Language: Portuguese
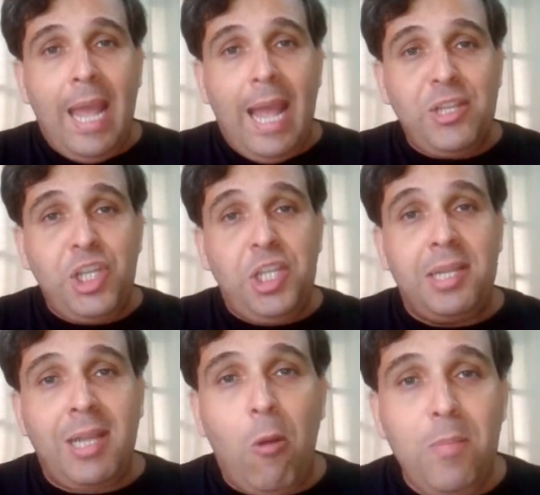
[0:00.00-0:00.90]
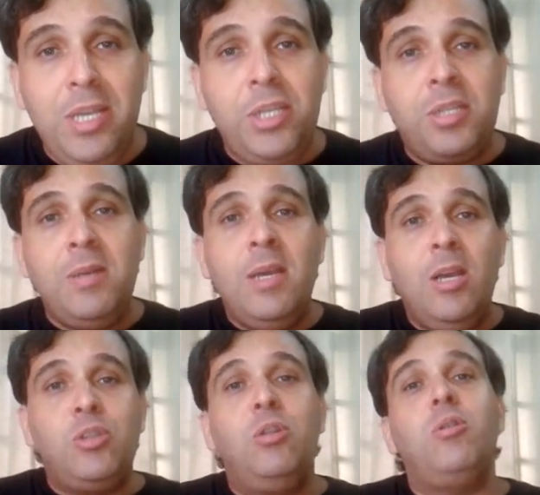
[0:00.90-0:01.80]
é, distrital
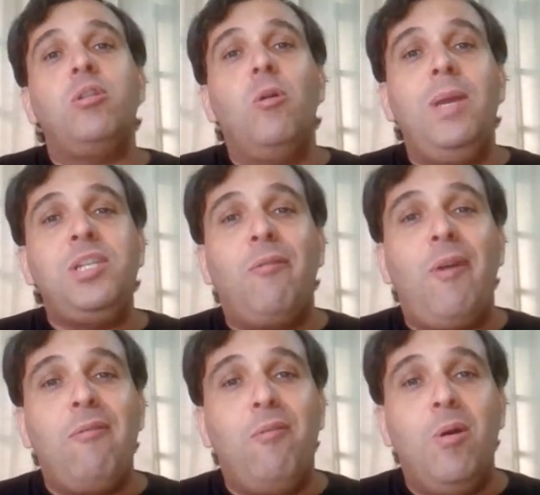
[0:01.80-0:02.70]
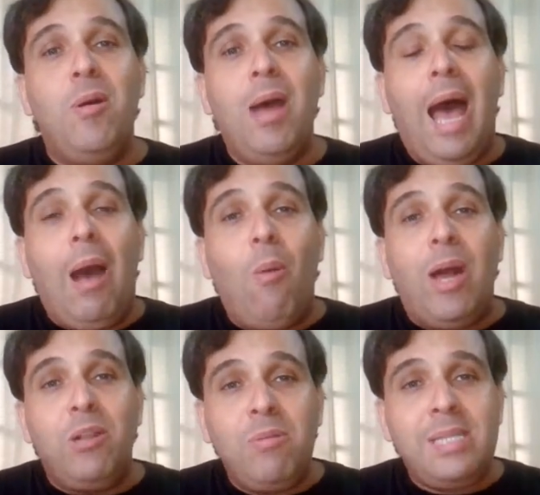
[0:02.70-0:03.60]
mista, eu sou totalmente a favor.
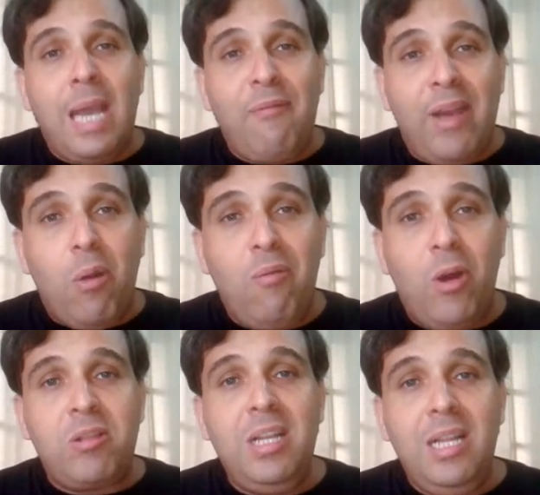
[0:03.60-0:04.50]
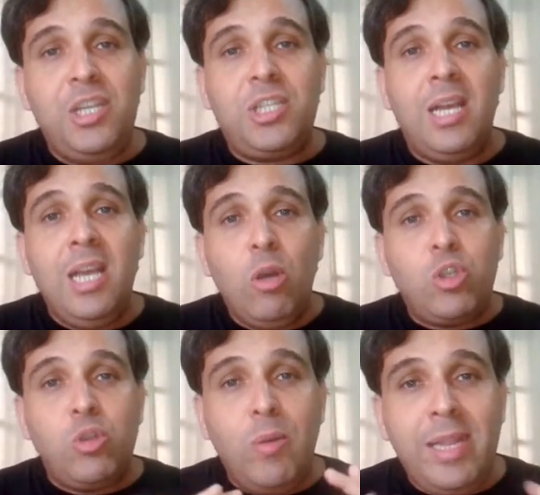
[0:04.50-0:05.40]
Agora, no que se refere ao voto em lista,
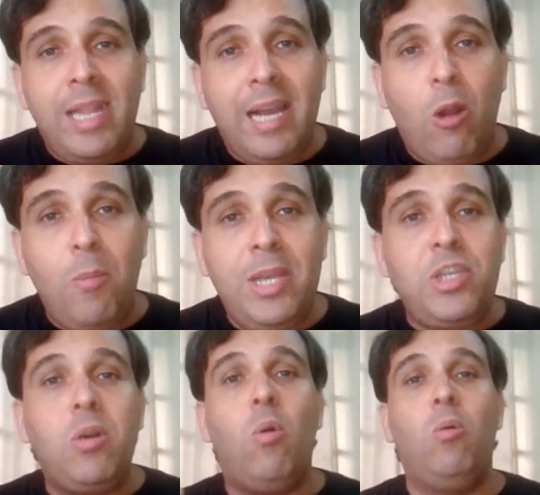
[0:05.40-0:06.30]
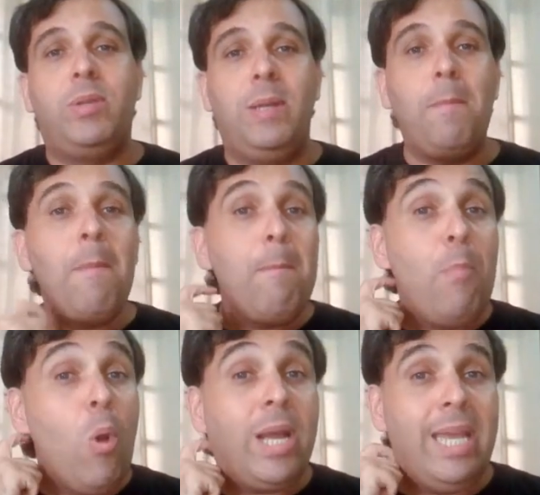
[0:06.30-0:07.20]
eu sou integralmente contra.
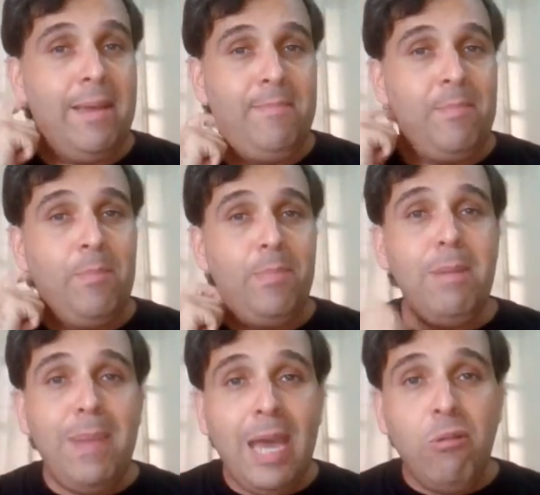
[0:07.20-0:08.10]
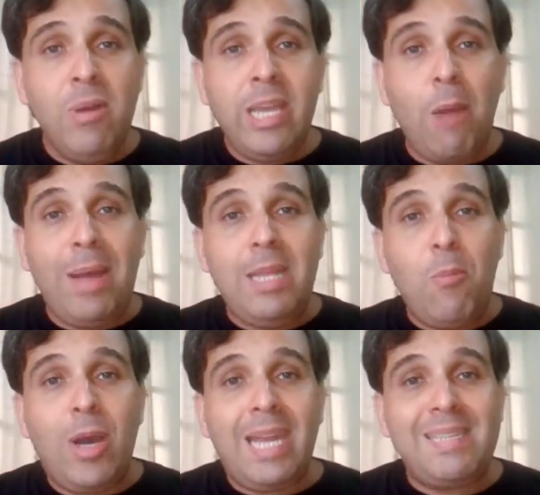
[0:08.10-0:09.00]
Por quê? Primeiro, que é uma
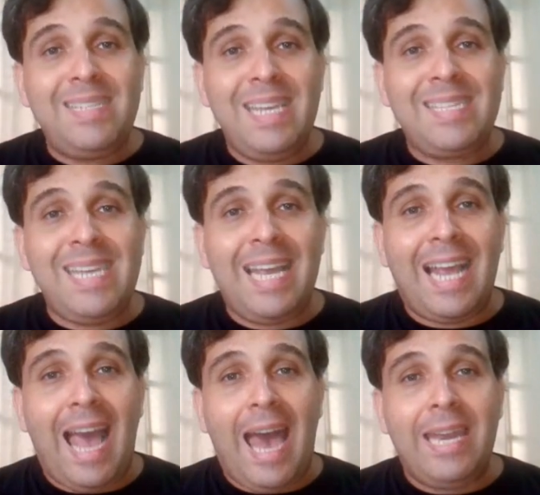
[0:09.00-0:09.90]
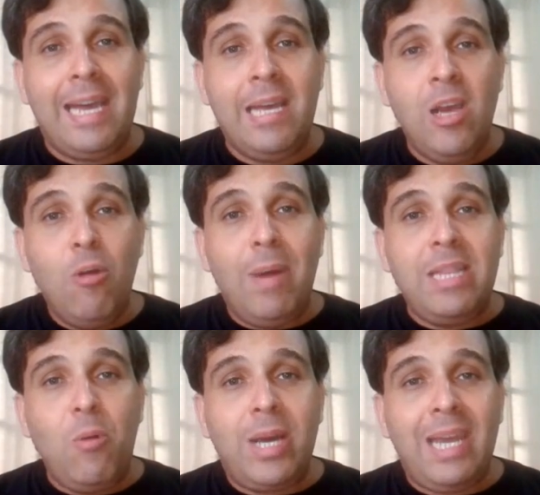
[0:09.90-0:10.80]
democracia sem cara, uma
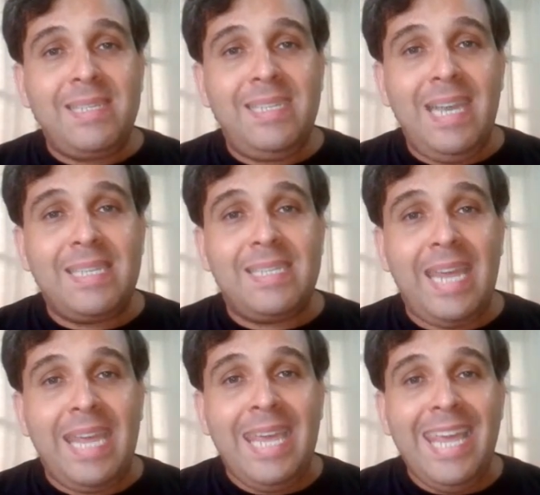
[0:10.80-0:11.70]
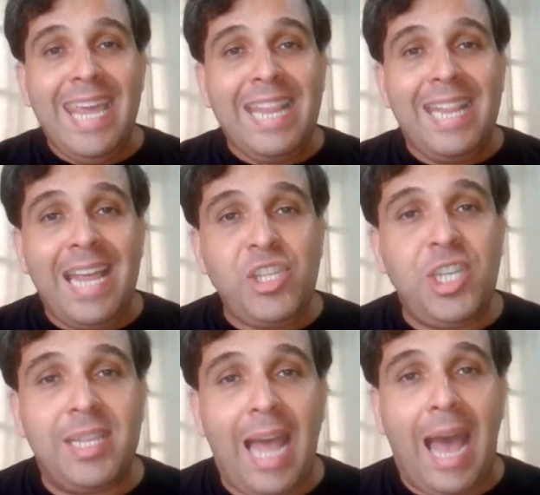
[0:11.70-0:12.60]
democracia sem
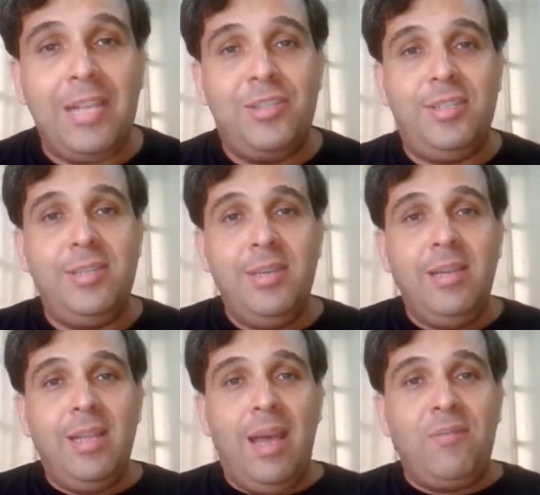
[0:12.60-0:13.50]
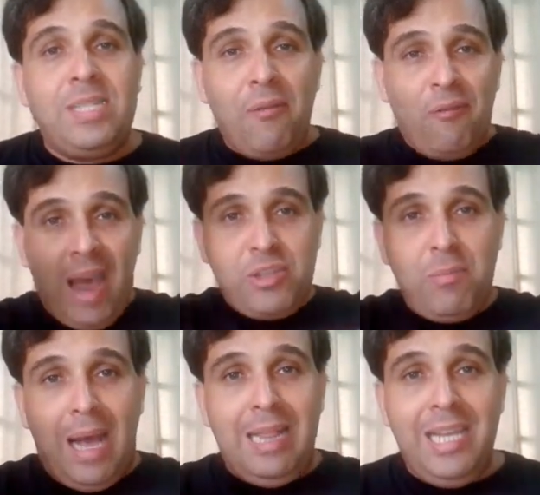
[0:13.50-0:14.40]
identidade. Né? Você faz
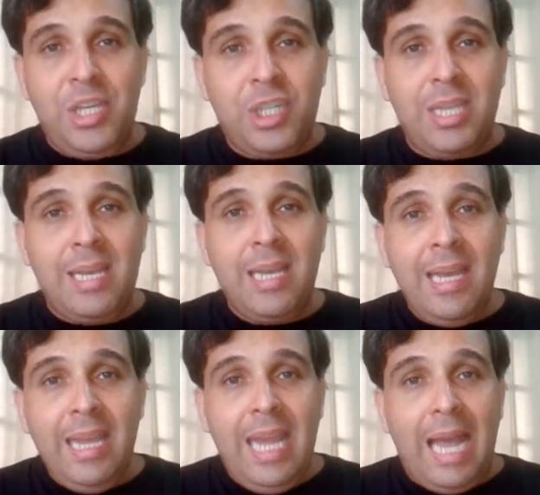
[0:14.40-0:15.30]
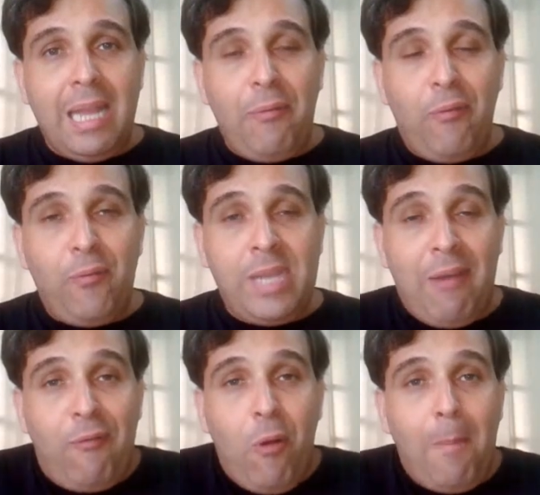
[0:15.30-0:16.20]
uma lista e ela
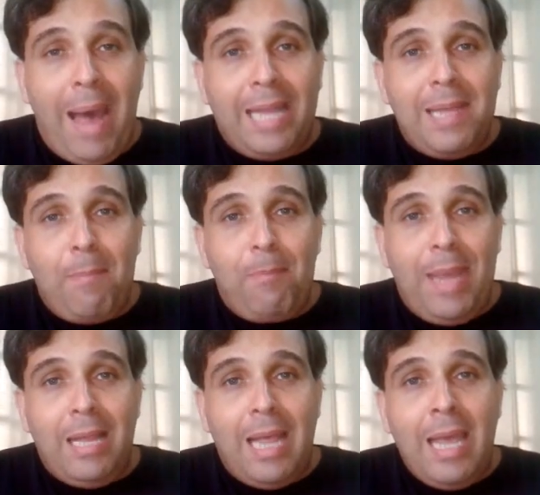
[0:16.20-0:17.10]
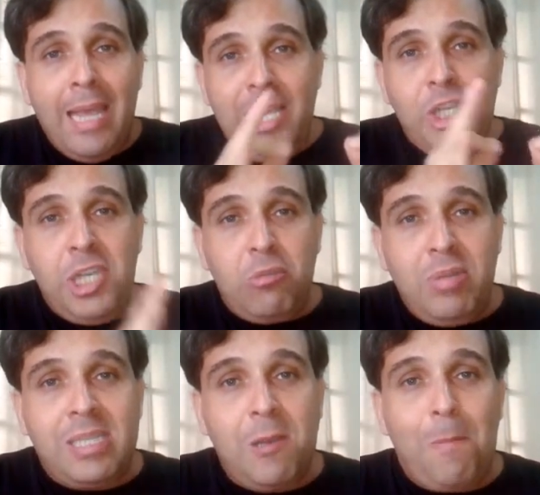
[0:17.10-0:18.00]
é formada pela
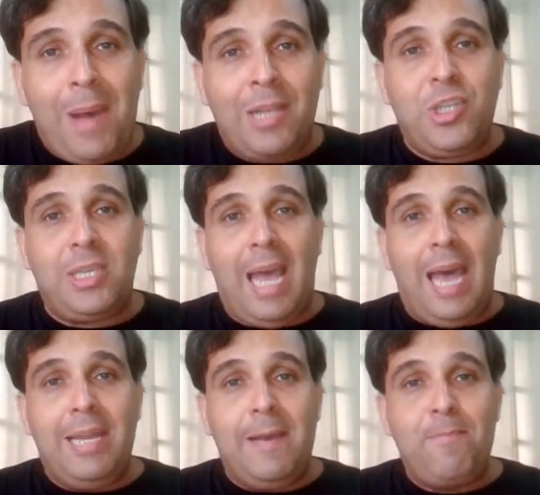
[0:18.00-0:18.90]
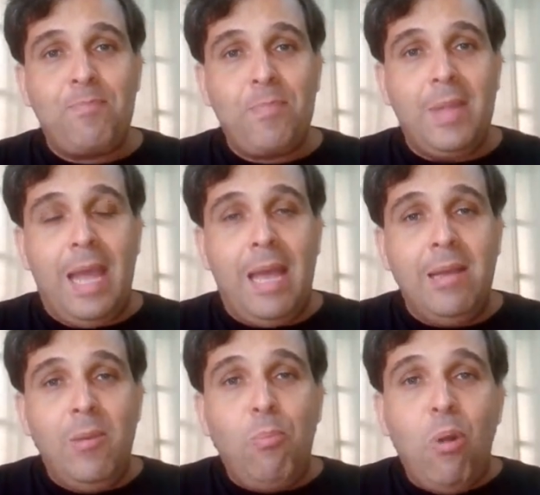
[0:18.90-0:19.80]
instituição partidária. Né?
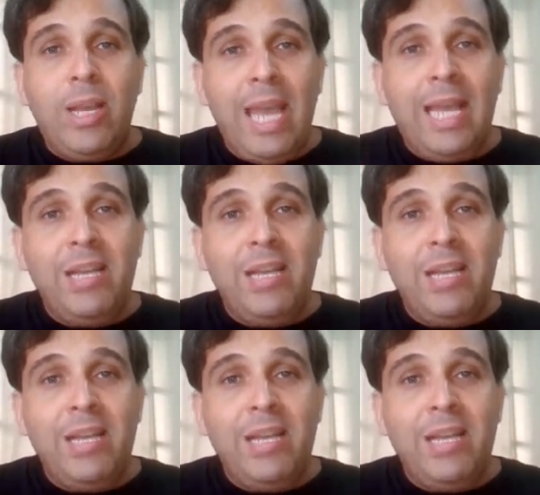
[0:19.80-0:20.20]
Por que,